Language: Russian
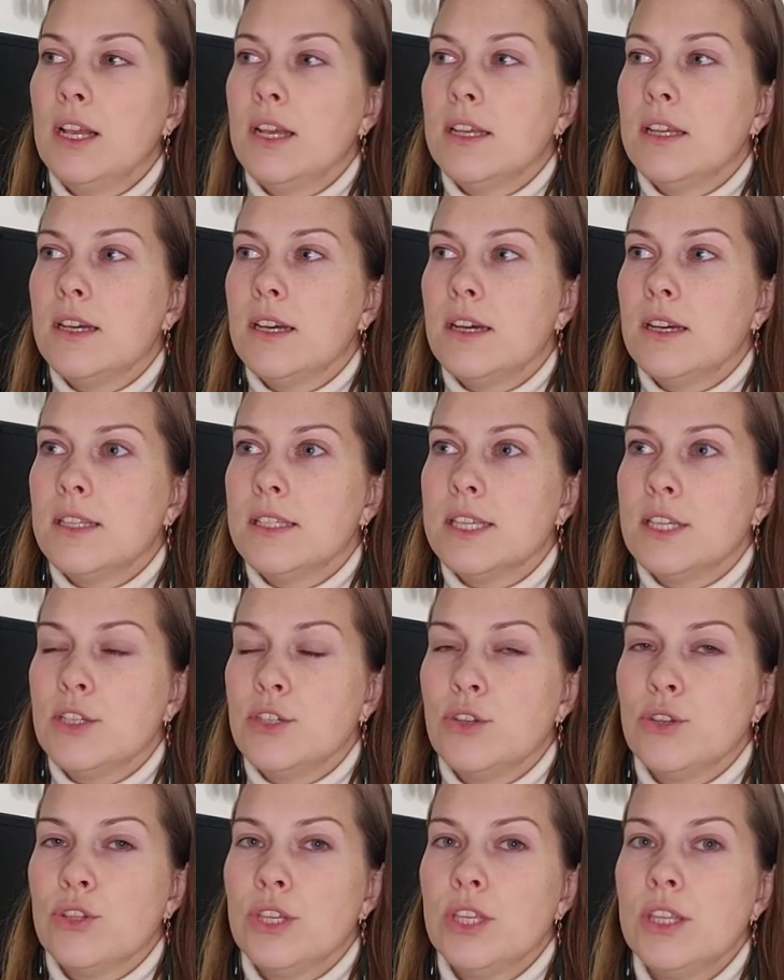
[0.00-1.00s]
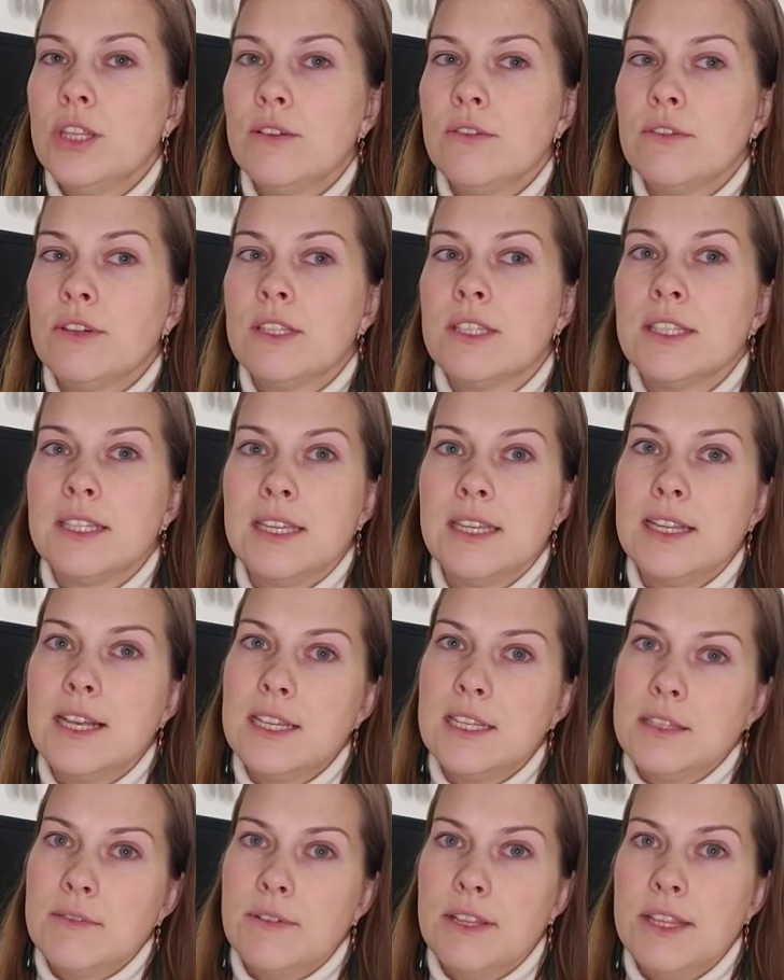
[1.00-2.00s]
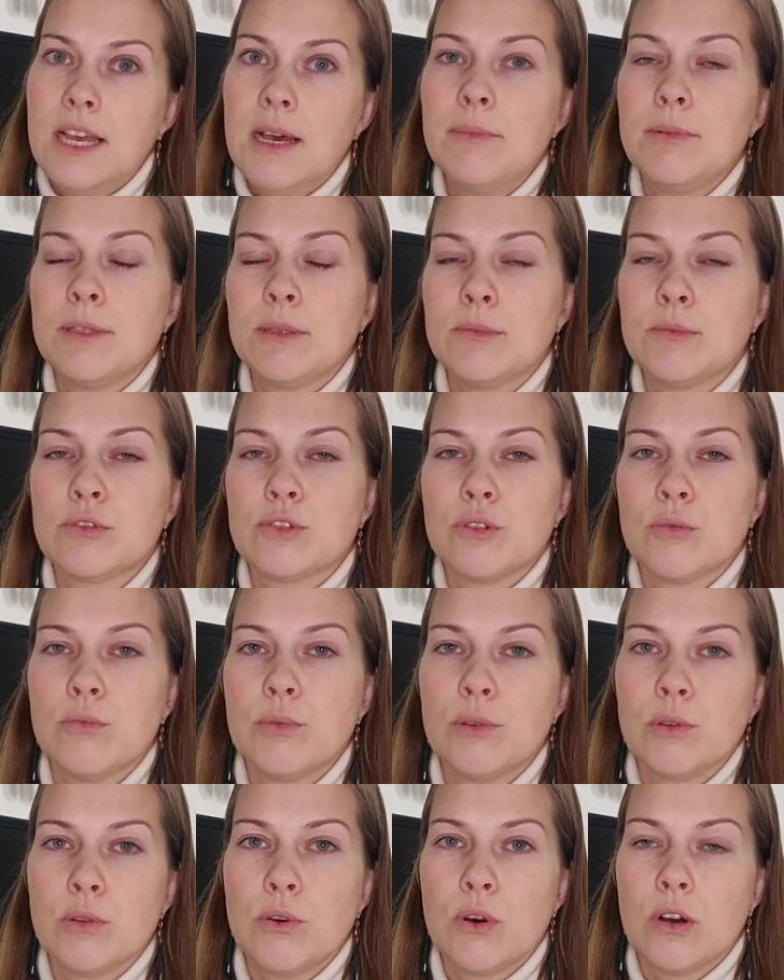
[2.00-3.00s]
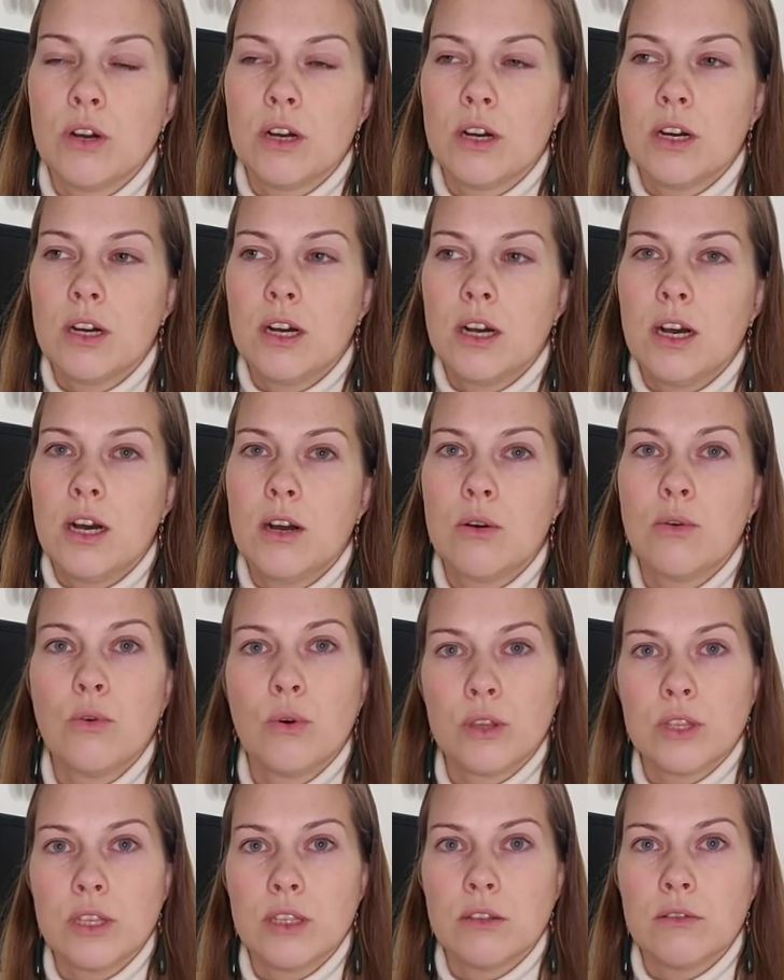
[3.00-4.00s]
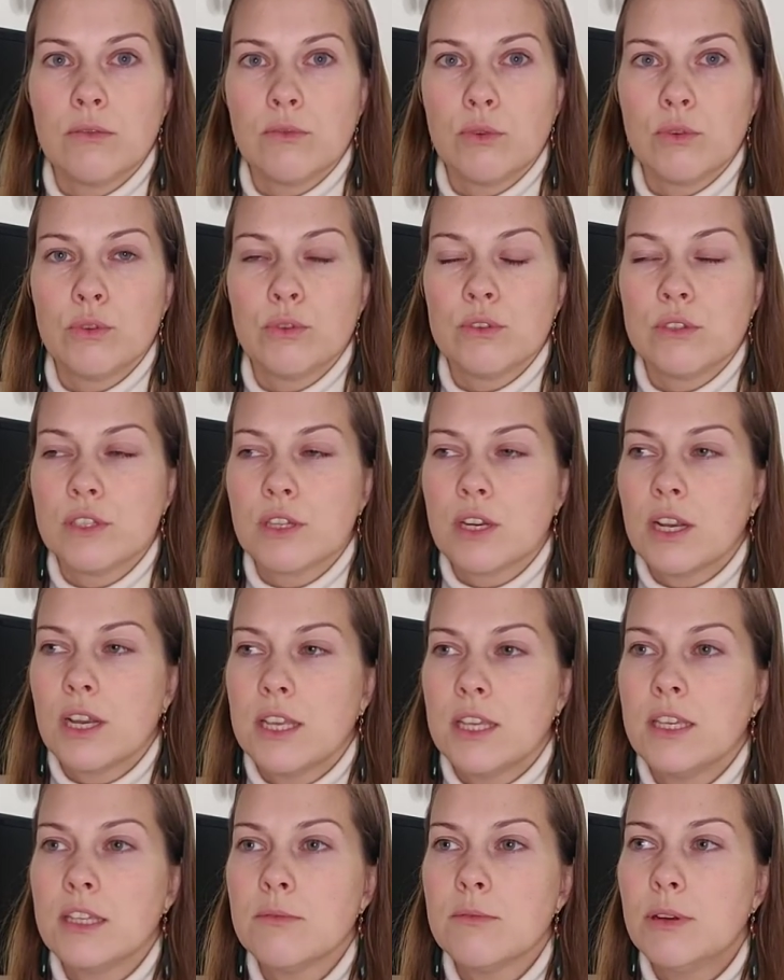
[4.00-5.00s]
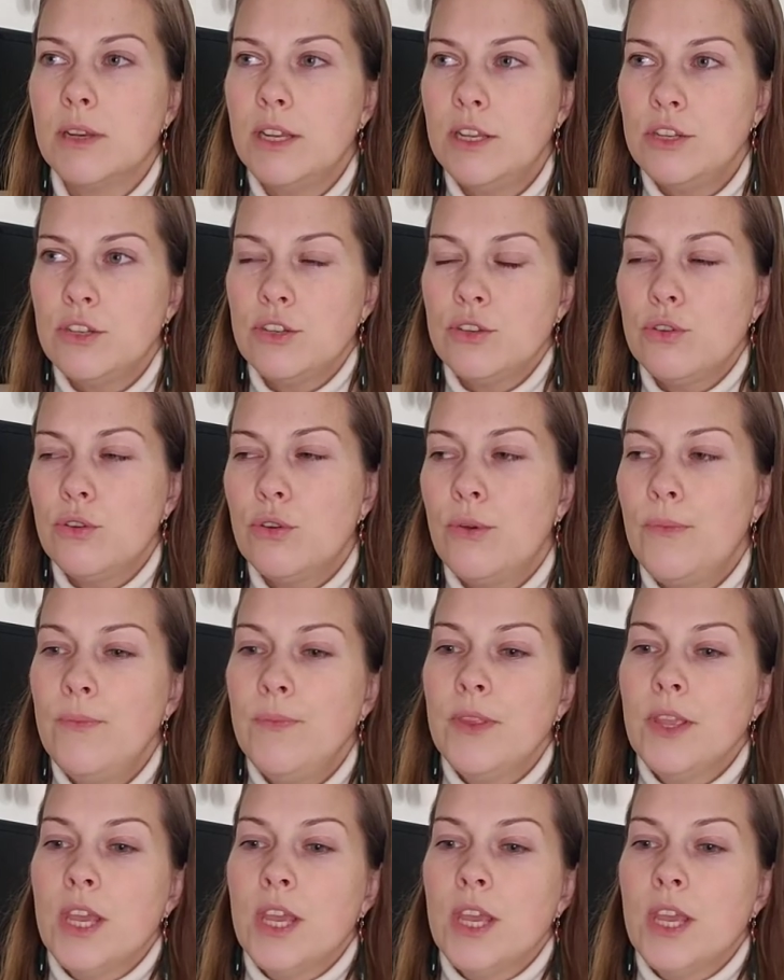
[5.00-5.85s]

А, за счет этого слилась вода, потому что белок а, гонит воду из организма лишнюю.